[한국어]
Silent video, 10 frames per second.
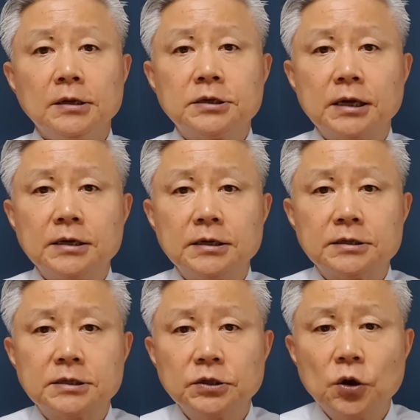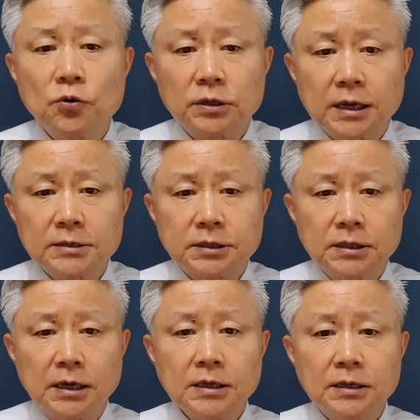시, 에, 신동욱
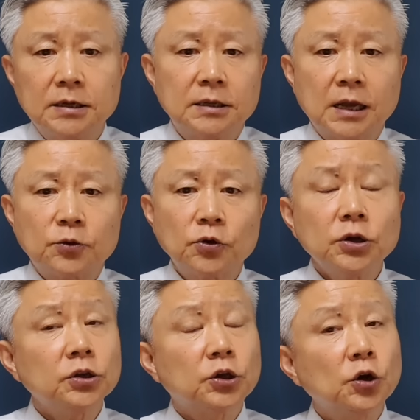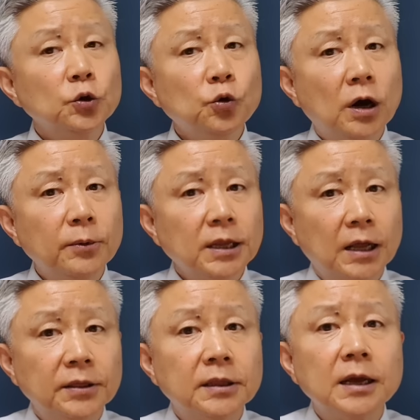당선이 아니, 대통령은
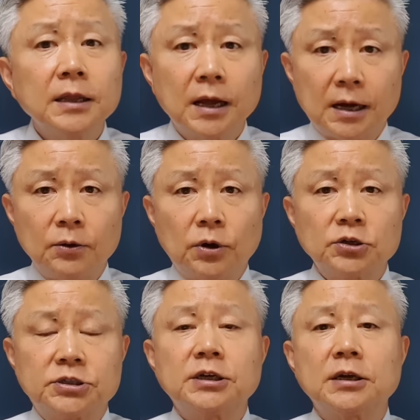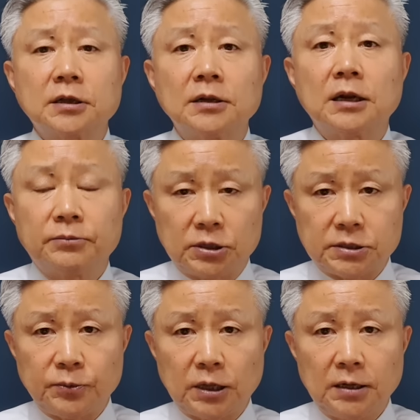격려하면안 되나 하고 아주 직격탄
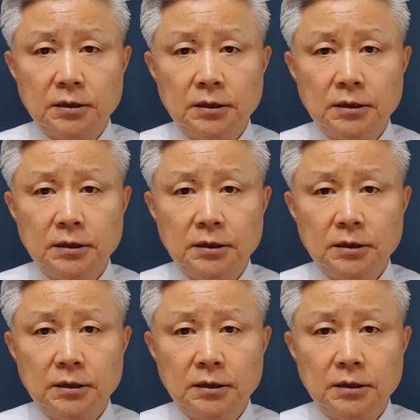날려버렸습니다.